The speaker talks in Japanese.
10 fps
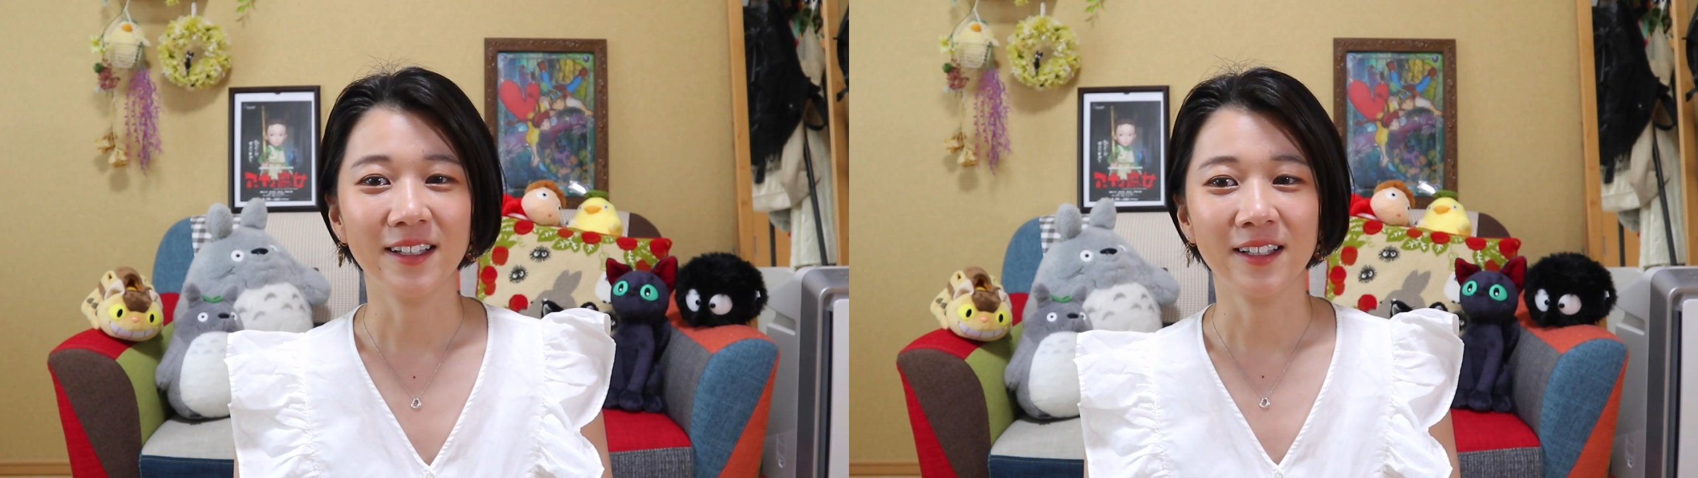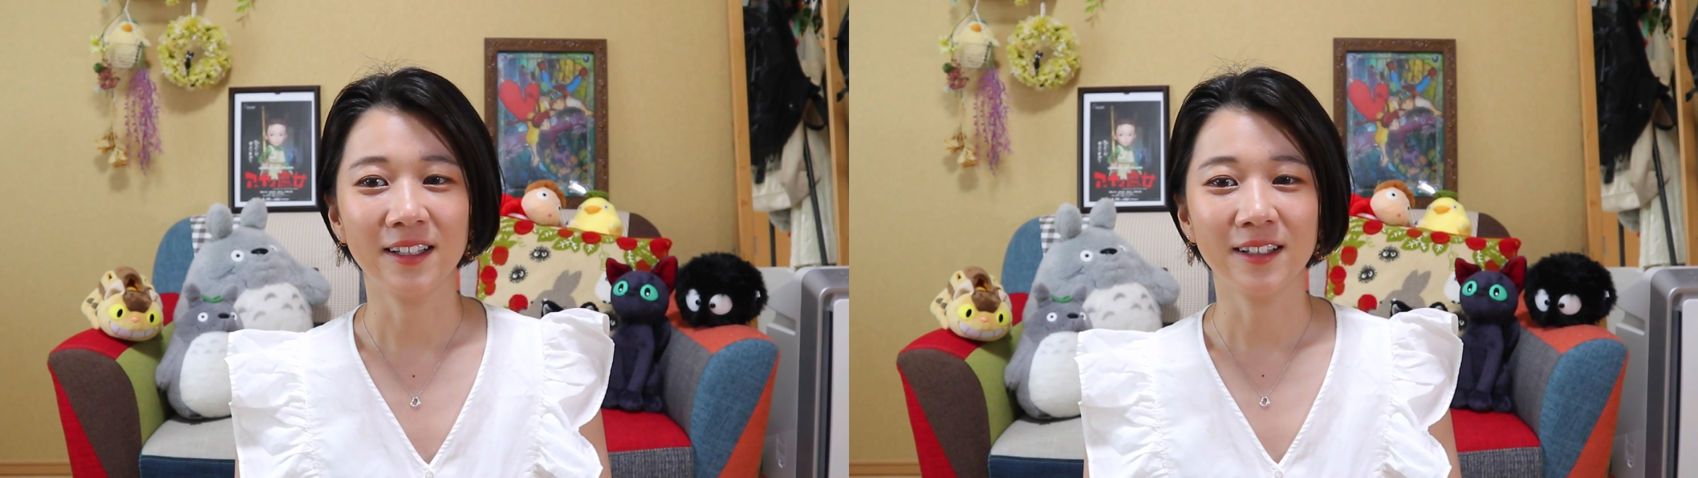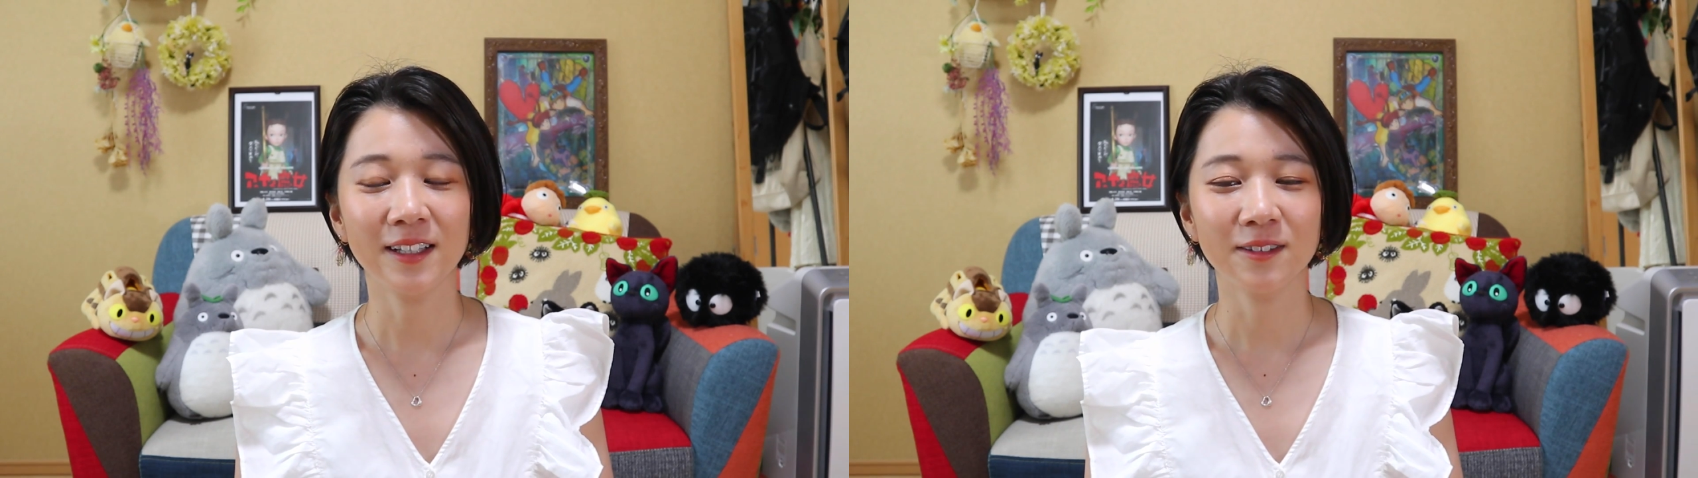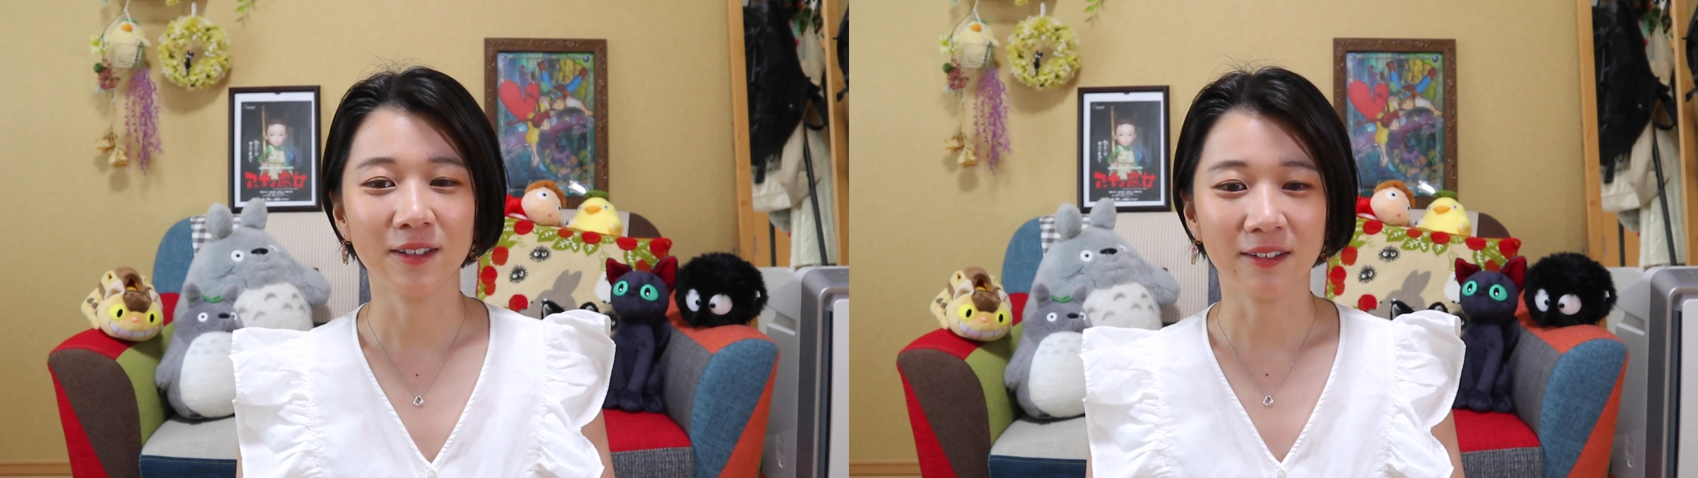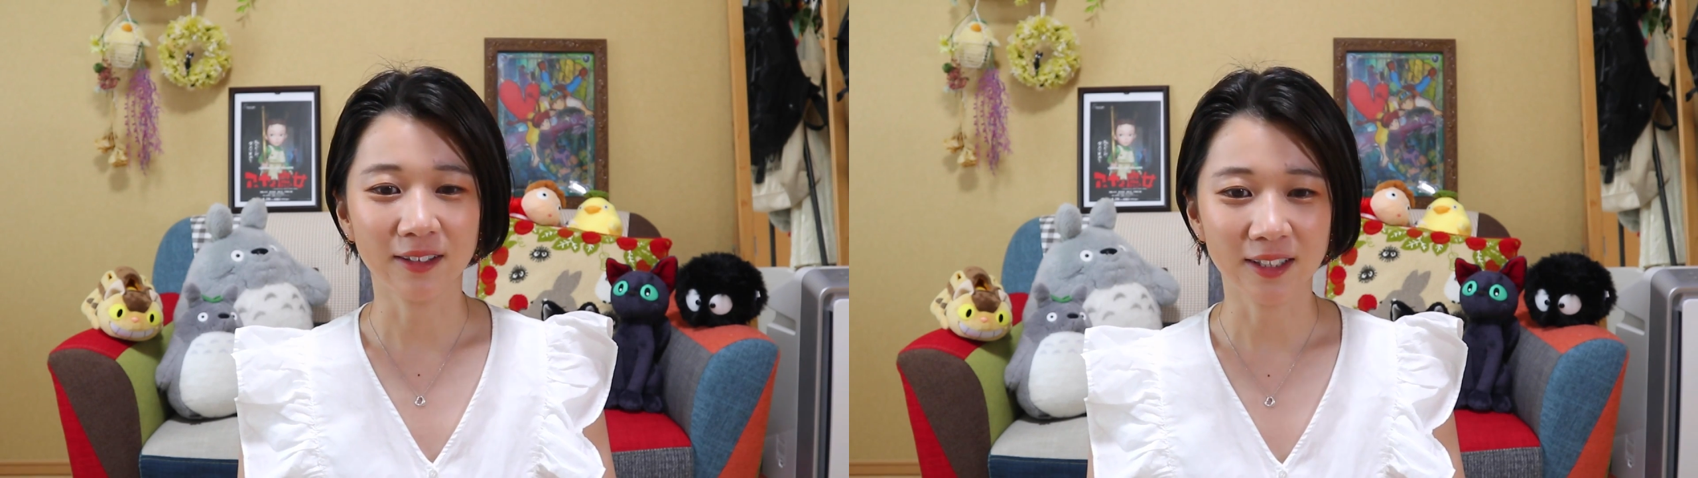え何
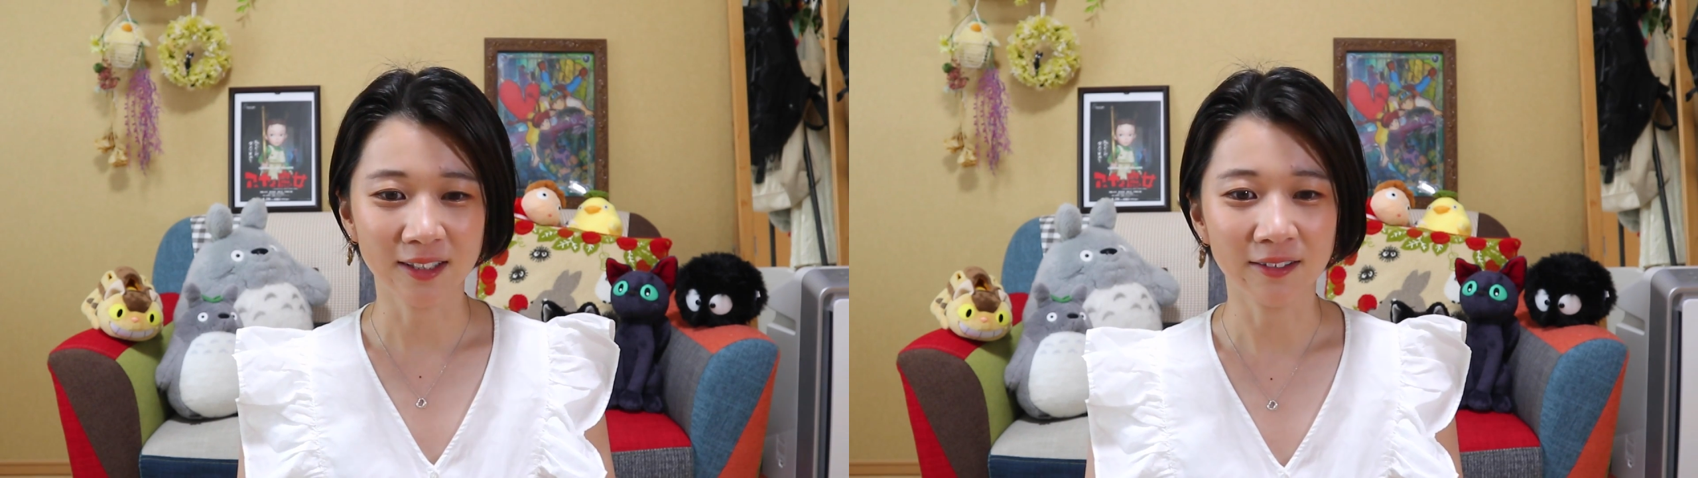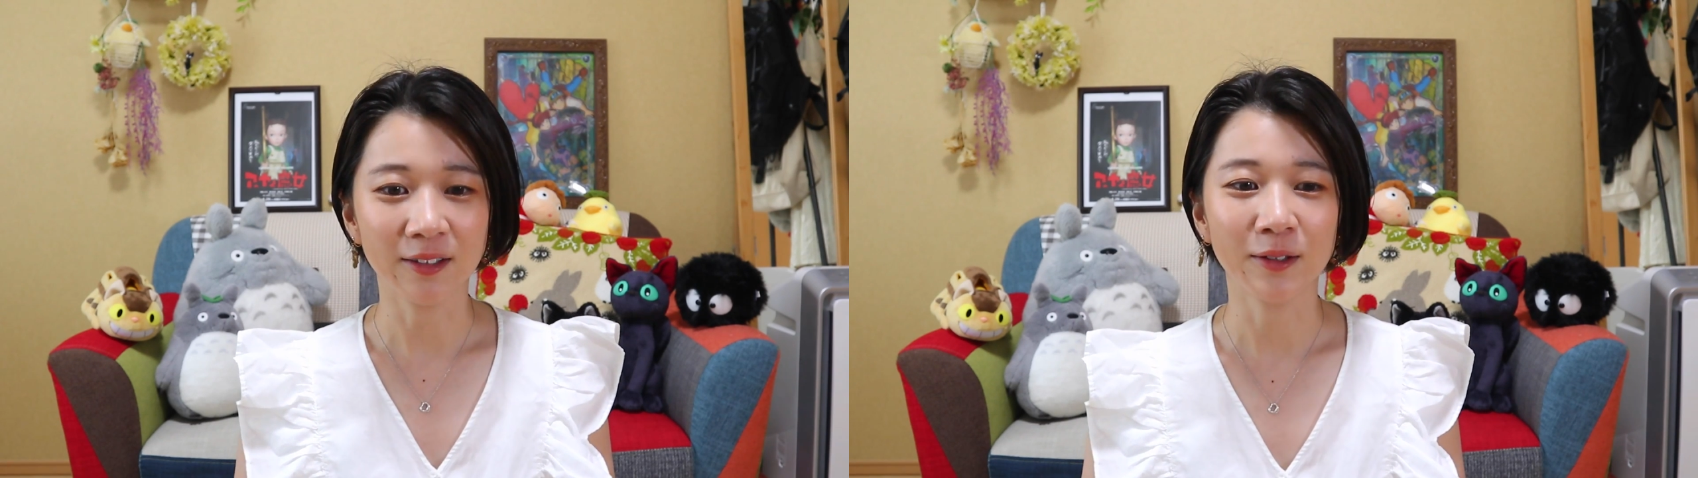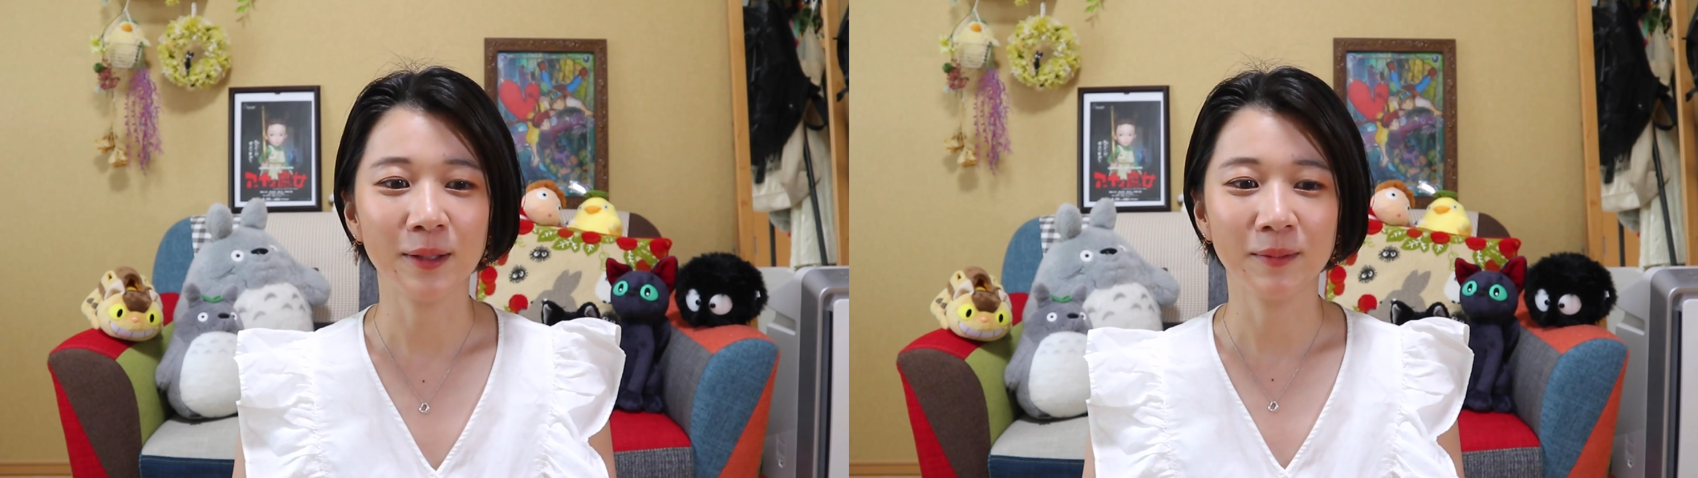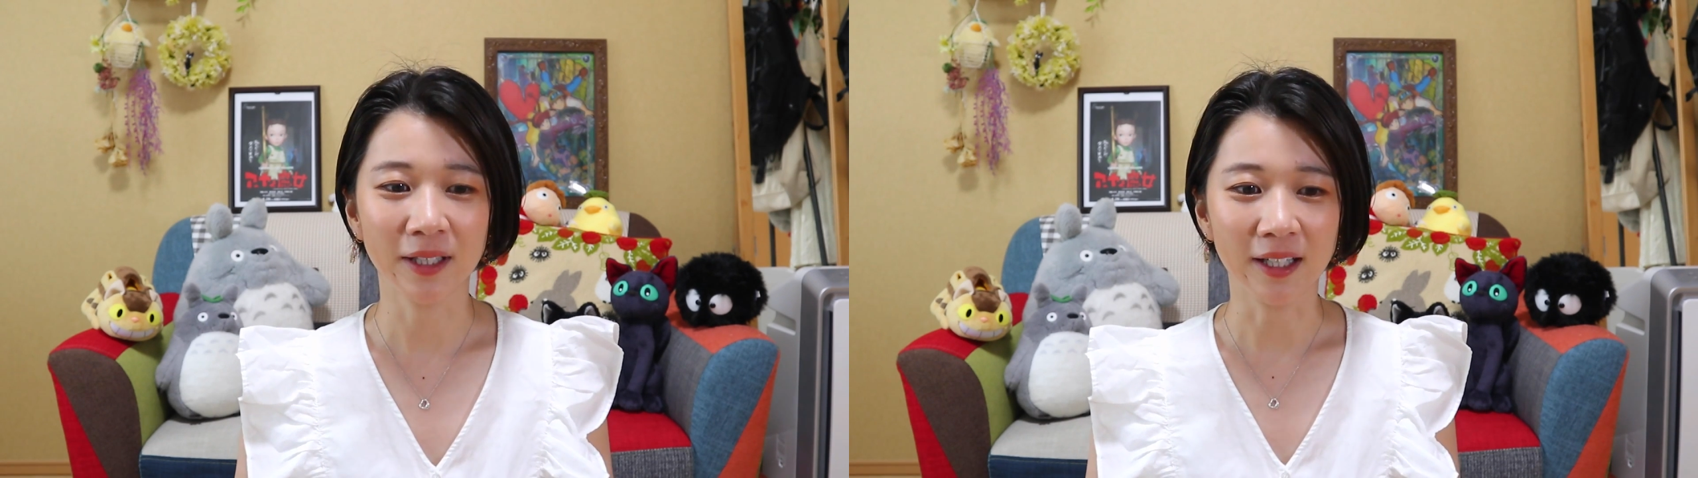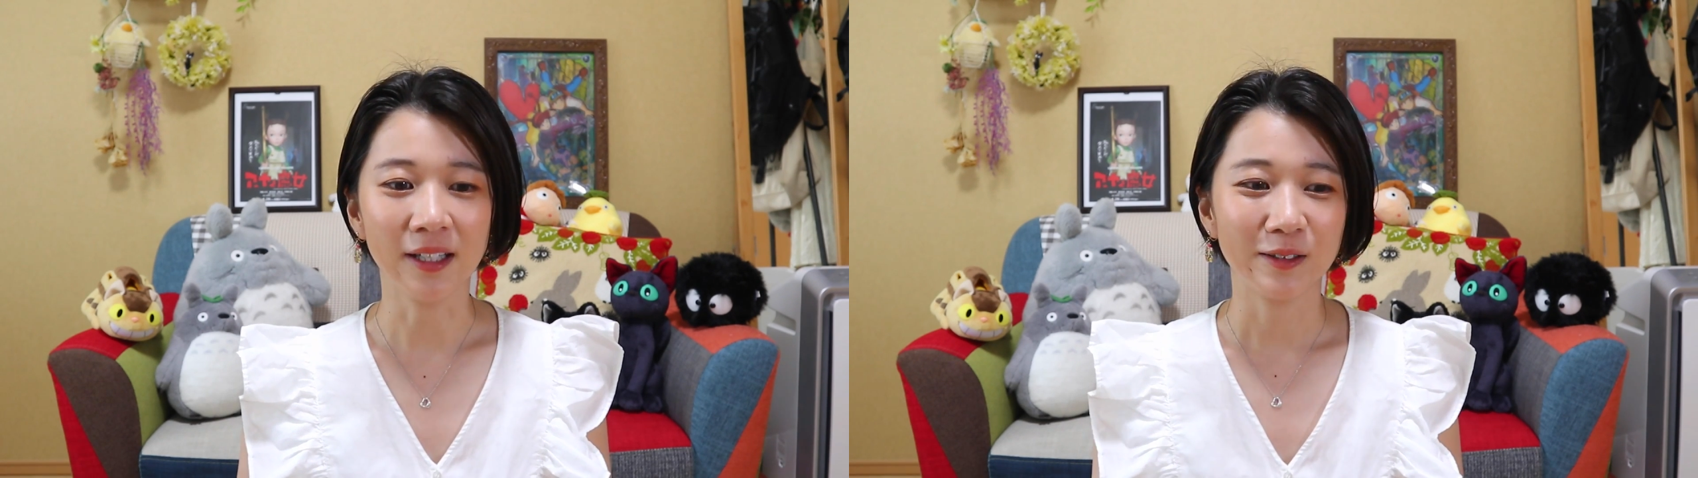度か私はこれ
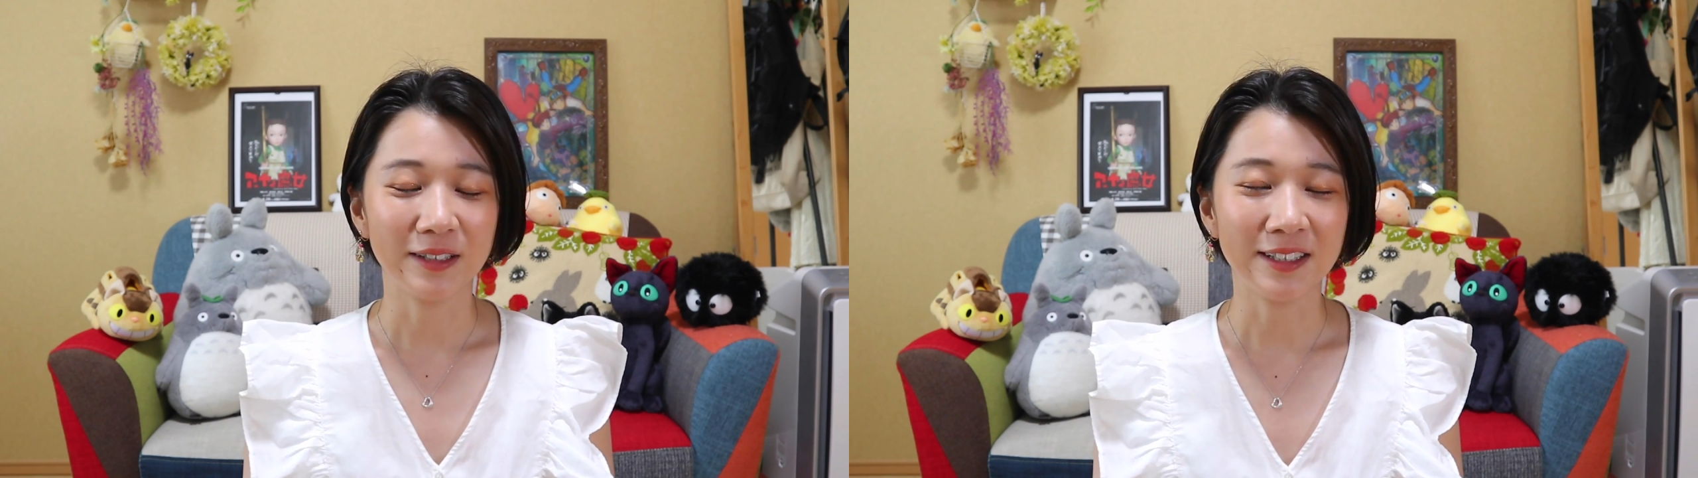まで